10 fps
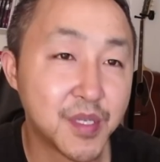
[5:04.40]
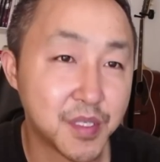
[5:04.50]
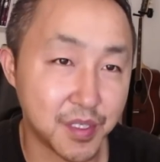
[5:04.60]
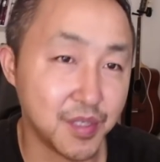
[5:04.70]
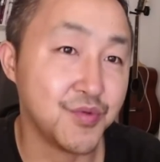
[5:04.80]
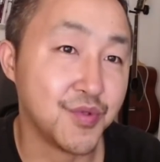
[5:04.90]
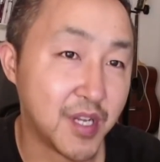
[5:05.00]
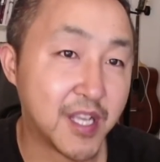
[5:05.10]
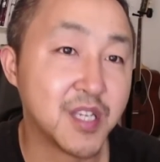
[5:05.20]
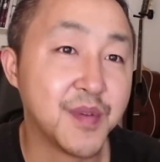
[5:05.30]
的子女
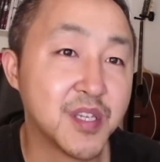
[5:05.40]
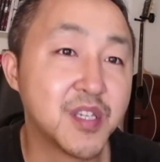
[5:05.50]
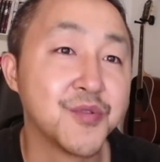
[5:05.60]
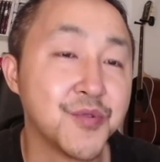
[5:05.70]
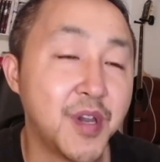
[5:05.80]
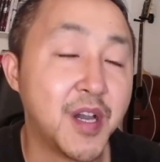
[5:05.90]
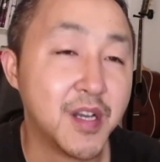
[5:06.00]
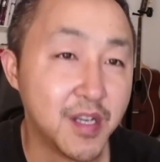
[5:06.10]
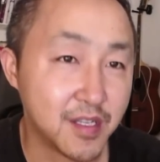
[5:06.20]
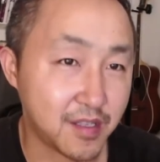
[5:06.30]
来这边上学，
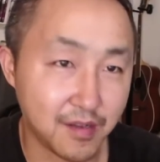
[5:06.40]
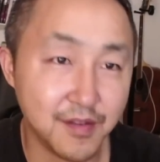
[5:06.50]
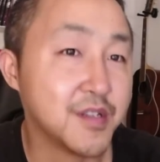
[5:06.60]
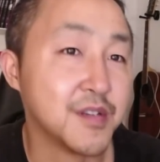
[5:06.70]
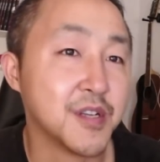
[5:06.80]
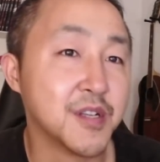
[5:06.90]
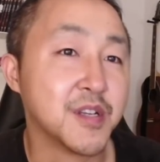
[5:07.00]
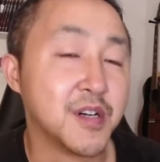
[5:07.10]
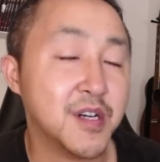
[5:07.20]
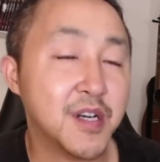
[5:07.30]
等等等
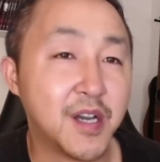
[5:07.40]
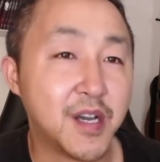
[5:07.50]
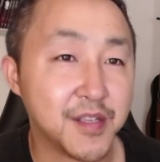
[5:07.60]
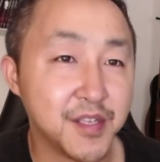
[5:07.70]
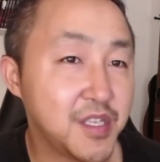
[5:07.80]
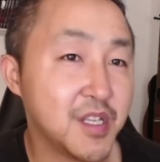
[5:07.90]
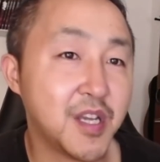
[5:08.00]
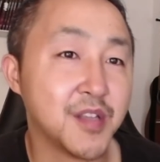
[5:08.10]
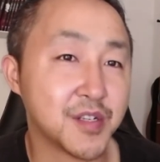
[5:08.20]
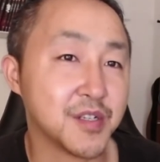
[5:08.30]
等啊，一系
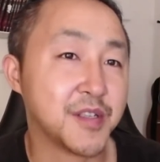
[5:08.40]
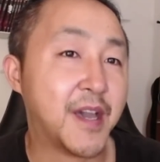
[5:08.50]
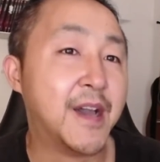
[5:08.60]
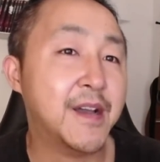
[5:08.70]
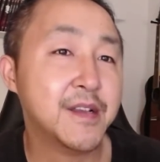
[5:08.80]
列的制裁。